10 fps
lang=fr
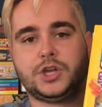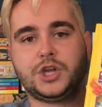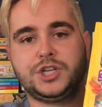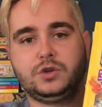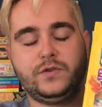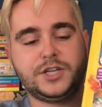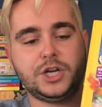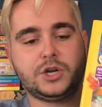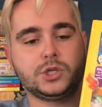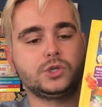que j'ai trouvé
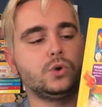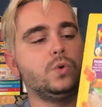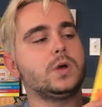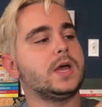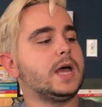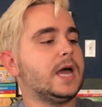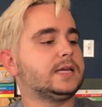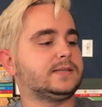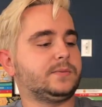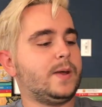chez Costco.
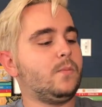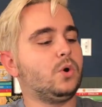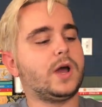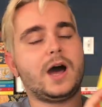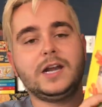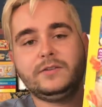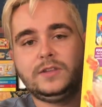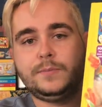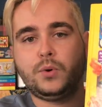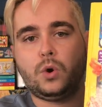Ça s'appelle Mon grand
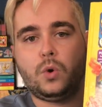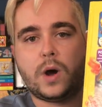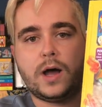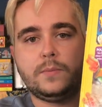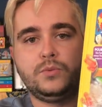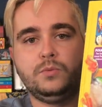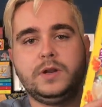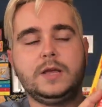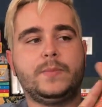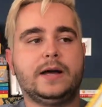livre des pourquoi,
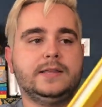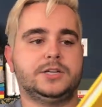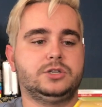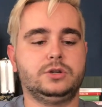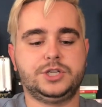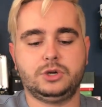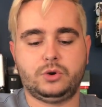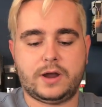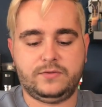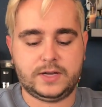publié par National
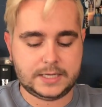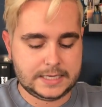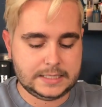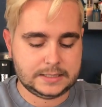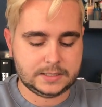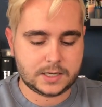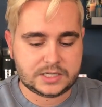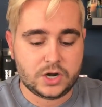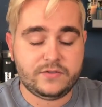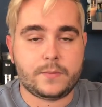Geographic Kids.
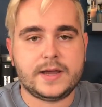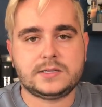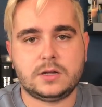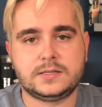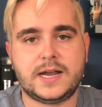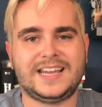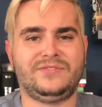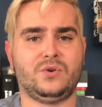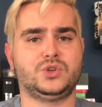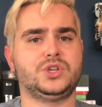C'est un livre vraiment extraordinaire
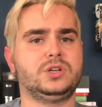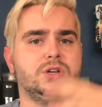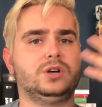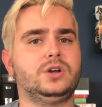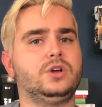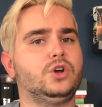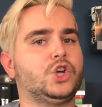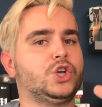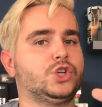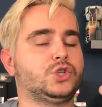qui fonctionne,
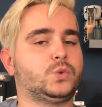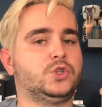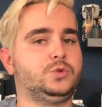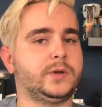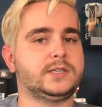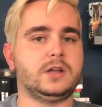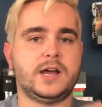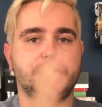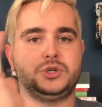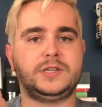que ce soit du
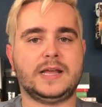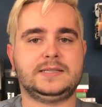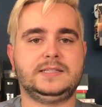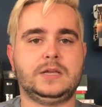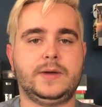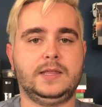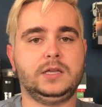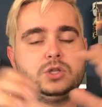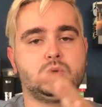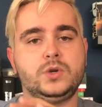scolaire jusqu'à la sixième
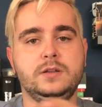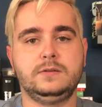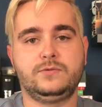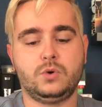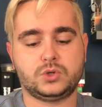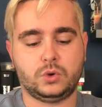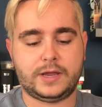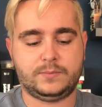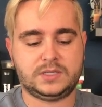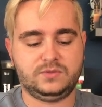année. Tous les niveaux sont
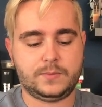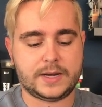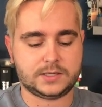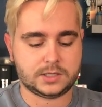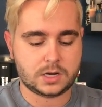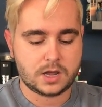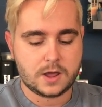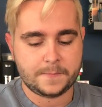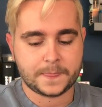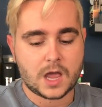captivés par ça.
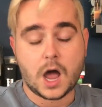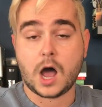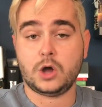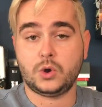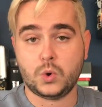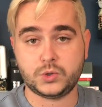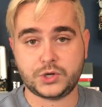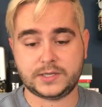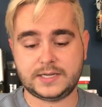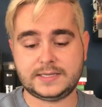En gros, ce
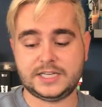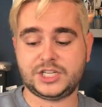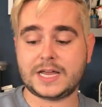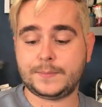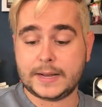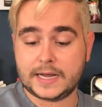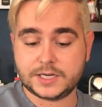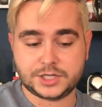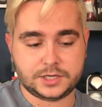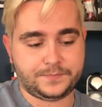que c'est, c'est chaque
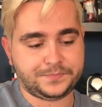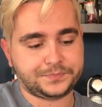page,